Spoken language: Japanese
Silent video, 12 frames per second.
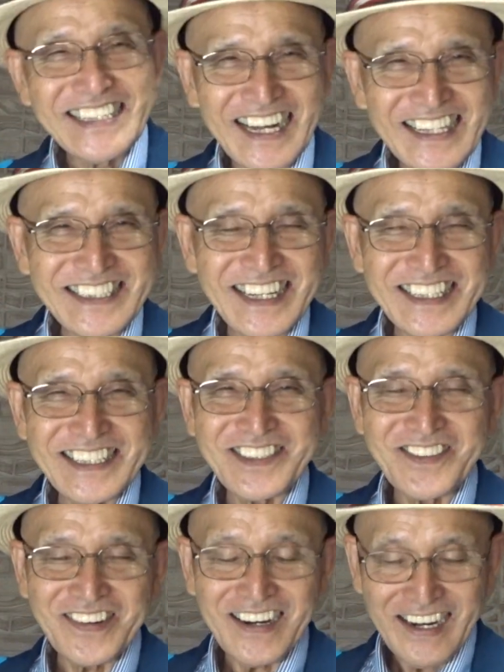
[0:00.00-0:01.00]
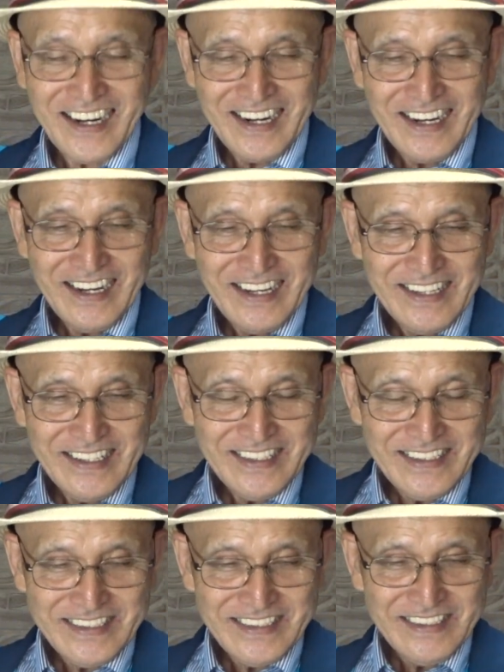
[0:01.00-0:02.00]
何なんでしょうか
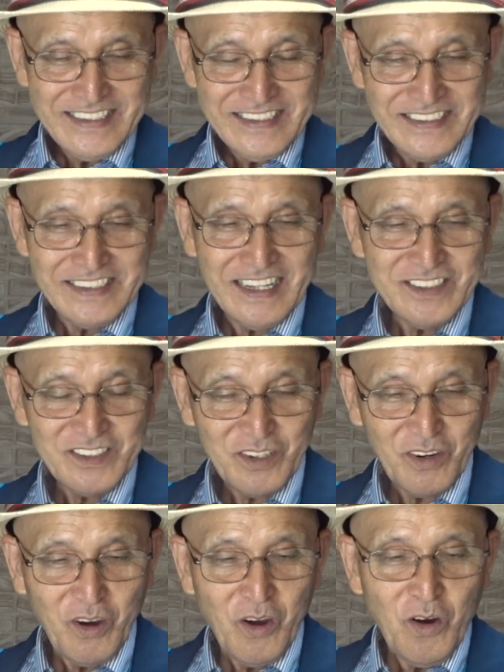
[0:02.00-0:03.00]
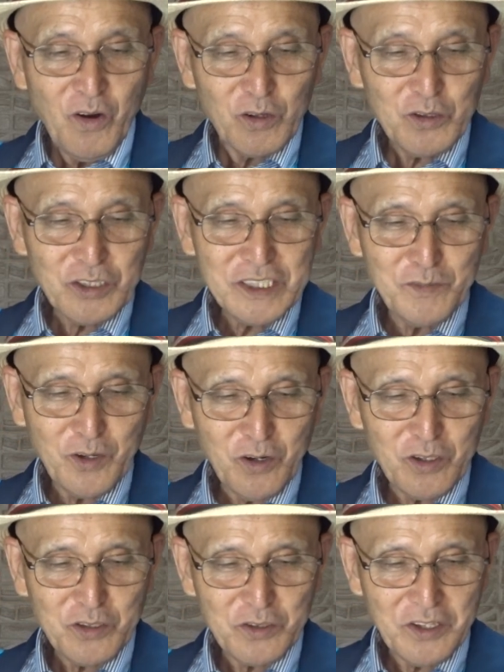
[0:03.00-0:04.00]
なんと、落とし
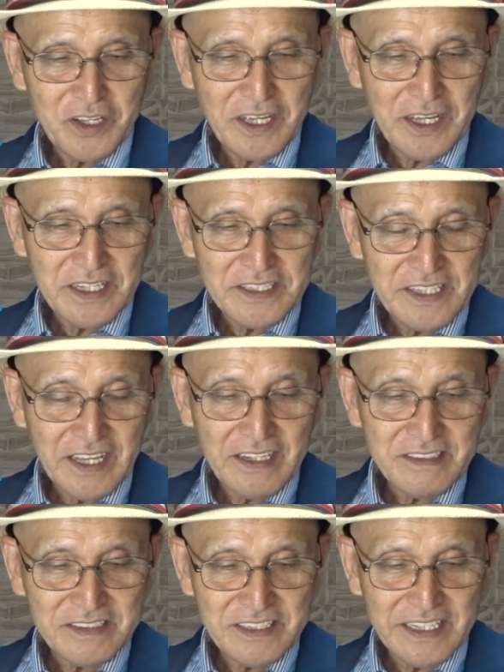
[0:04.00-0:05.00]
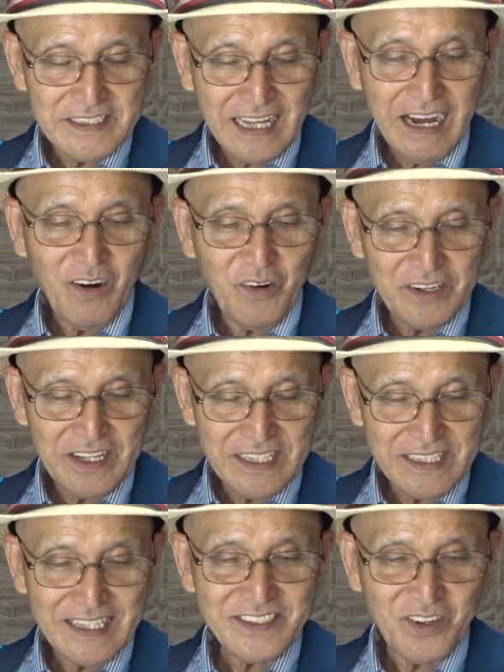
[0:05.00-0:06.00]
物を届けてくれたお
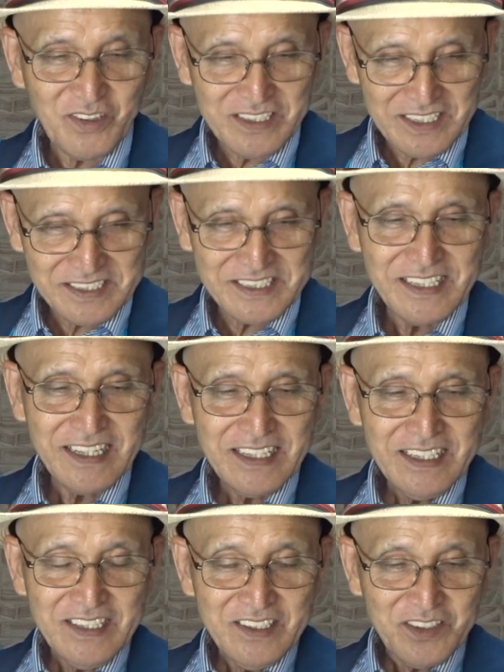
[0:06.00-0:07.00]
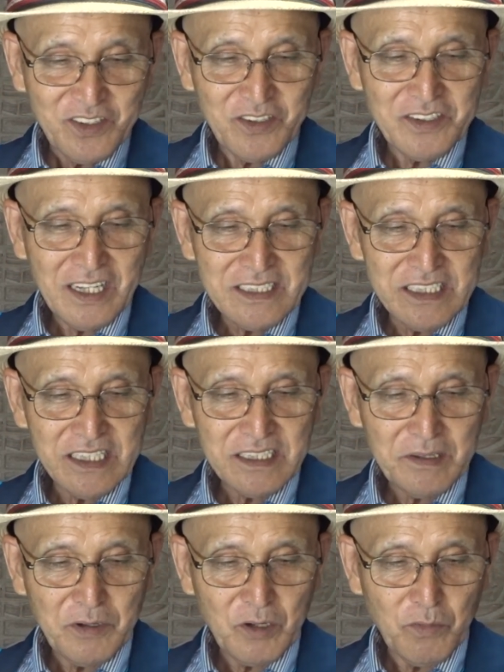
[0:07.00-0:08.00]
礼だそうです。どんな小
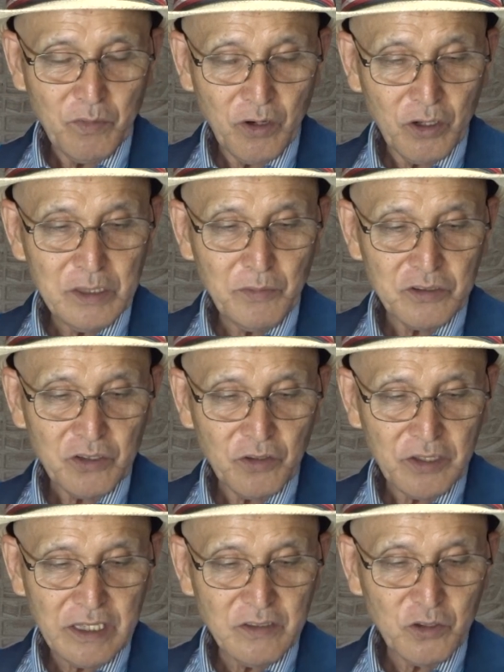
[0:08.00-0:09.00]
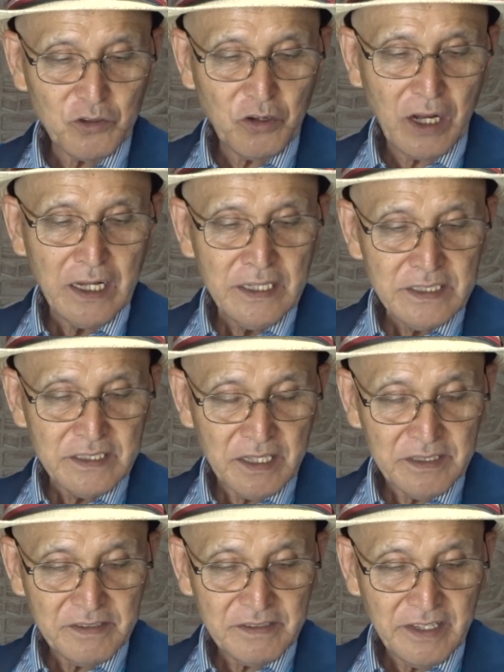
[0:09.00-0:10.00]
さなものでも届けることが
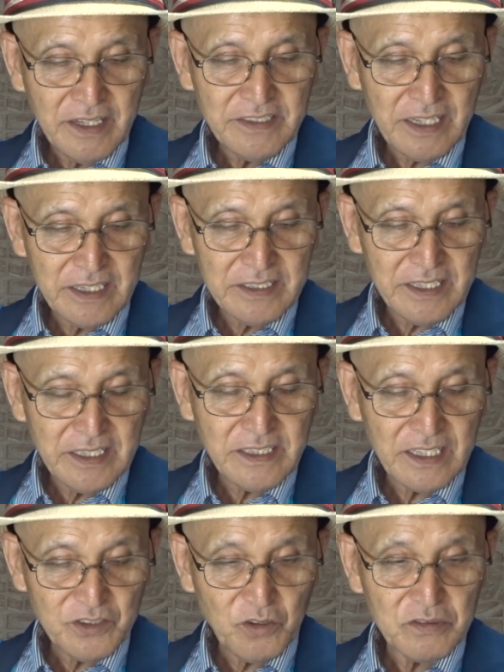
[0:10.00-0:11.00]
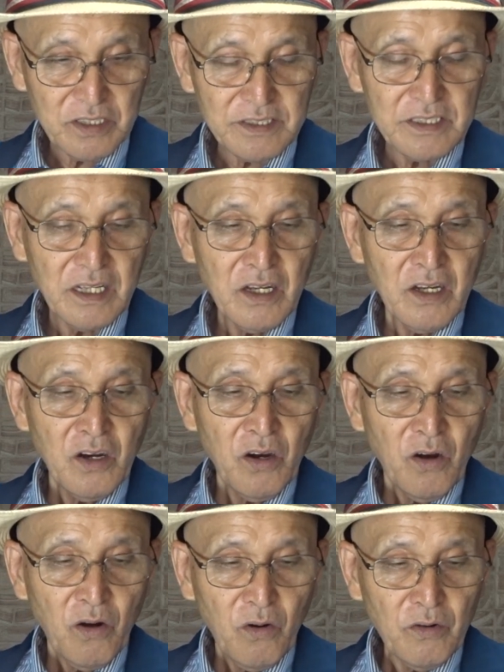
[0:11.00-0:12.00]
徹底されていたそうです。
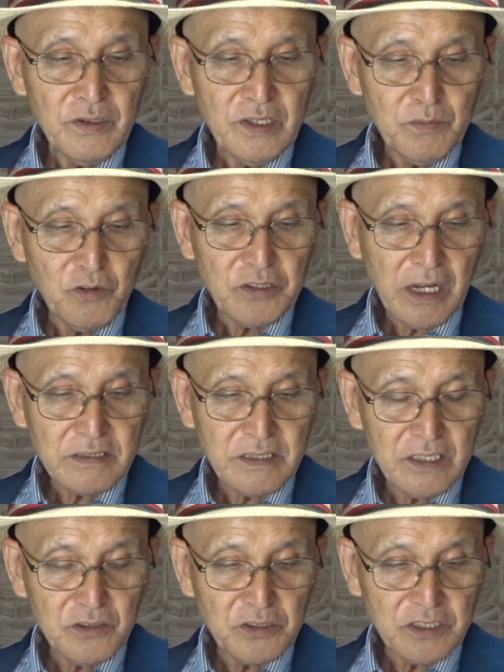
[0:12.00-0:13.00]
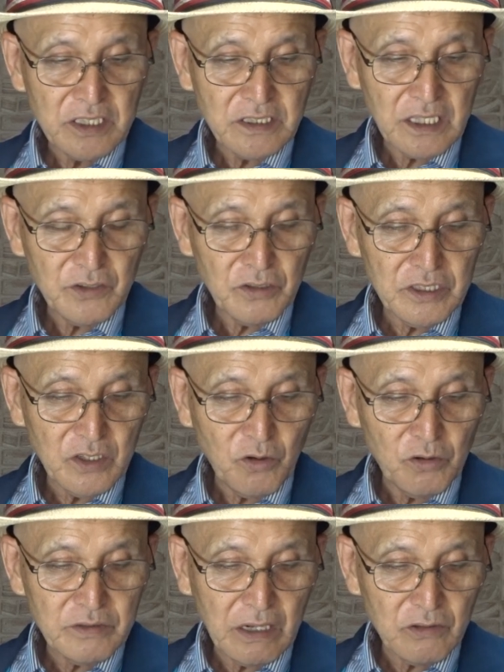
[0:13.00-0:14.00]
本人もお客さんとして行った時に
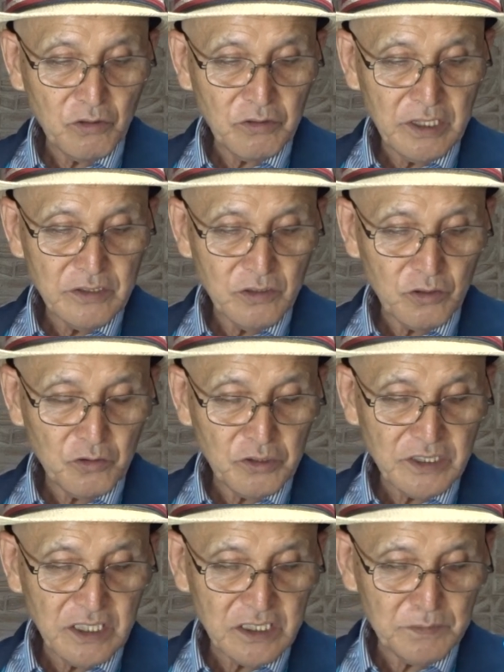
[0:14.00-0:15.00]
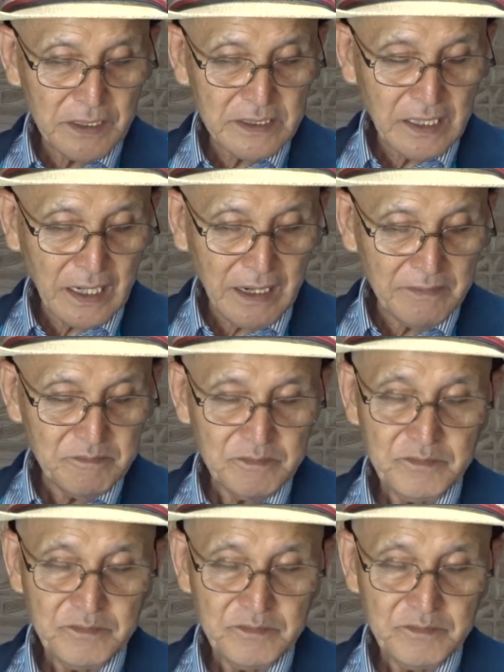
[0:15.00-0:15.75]
コンタクトレンズを落としてしまったら、